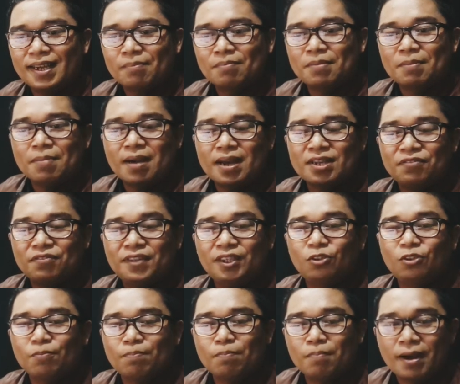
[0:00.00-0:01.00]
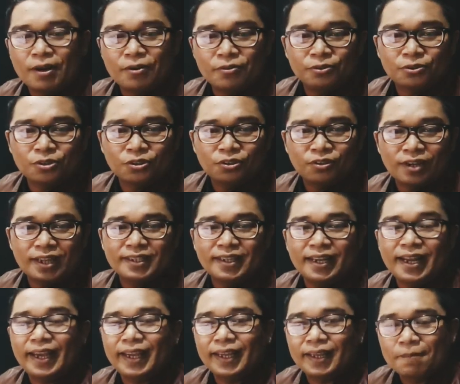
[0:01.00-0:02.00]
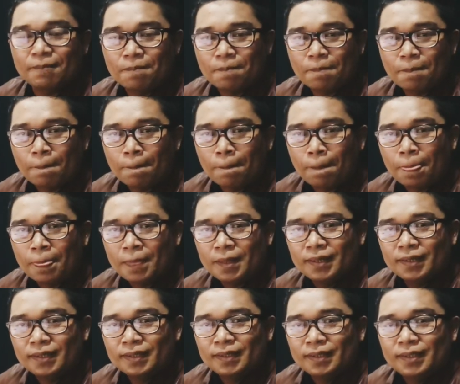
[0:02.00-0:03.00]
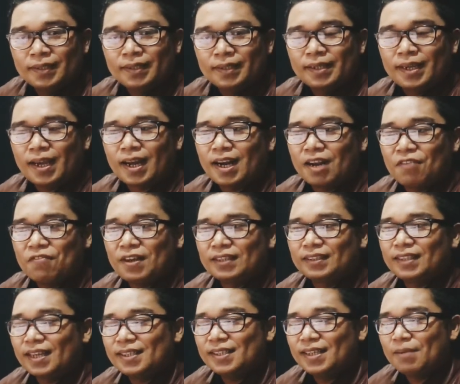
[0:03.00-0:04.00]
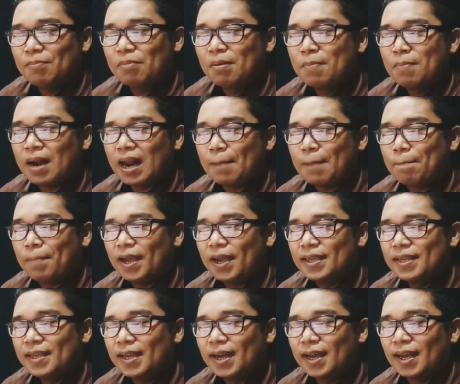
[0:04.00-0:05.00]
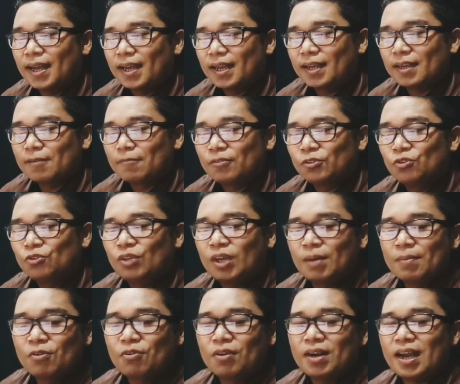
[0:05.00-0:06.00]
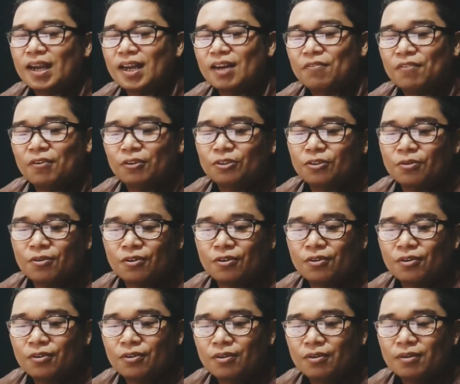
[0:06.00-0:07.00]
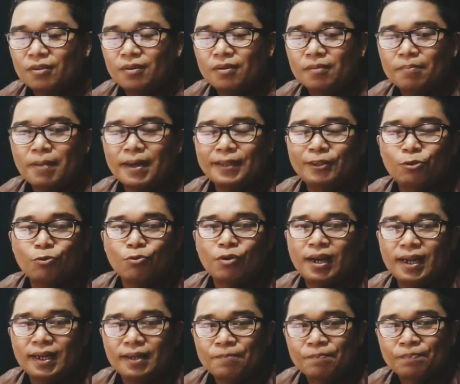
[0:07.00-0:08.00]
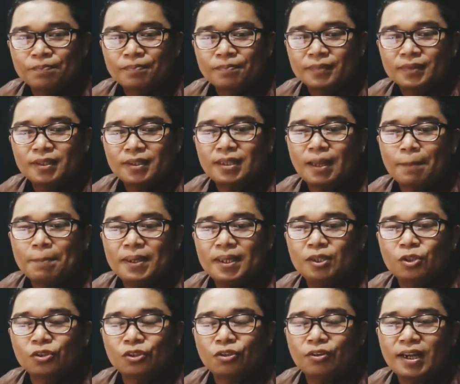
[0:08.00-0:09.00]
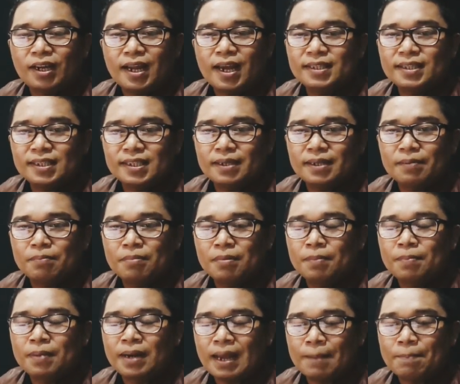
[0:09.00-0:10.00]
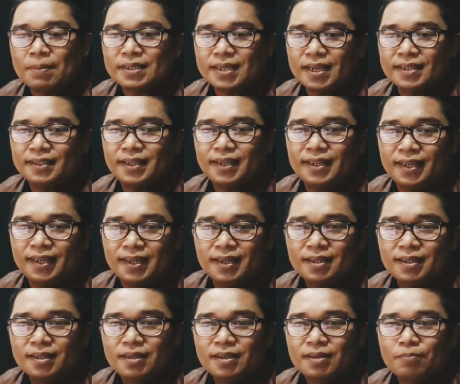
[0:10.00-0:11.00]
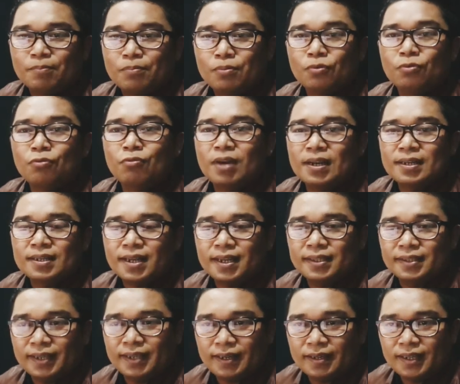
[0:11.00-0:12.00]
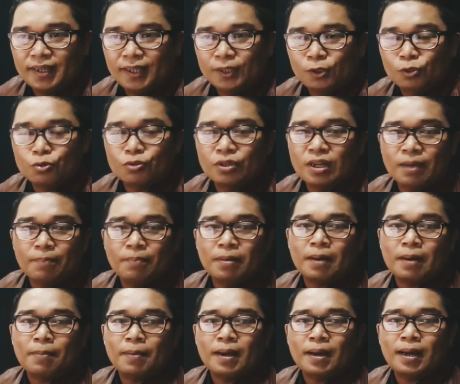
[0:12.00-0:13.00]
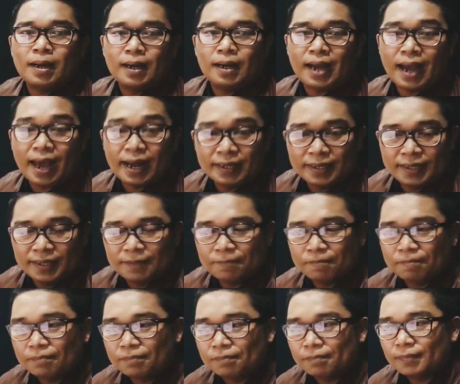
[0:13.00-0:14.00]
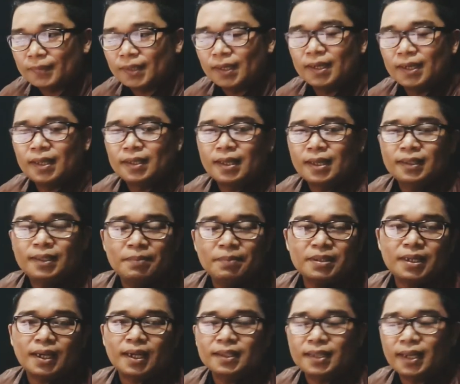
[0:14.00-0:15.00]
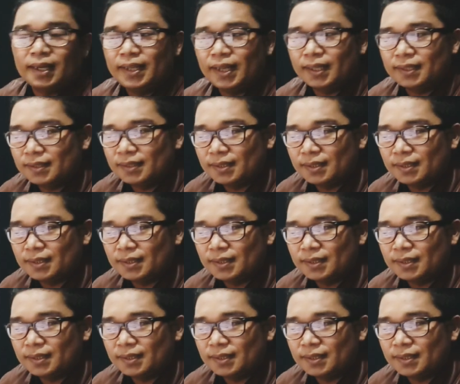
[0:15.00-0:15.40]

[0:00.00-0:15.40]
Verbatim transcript: yang membahas Fitup baru tontonannya naik. Karena faktanya beberapa yang juga menggunakan foto Pak Tua, tetapi tontonan hanya beberapa saja ya, puluhan saja itu sudah berapa hari. Nah, nanti bisa kita lihat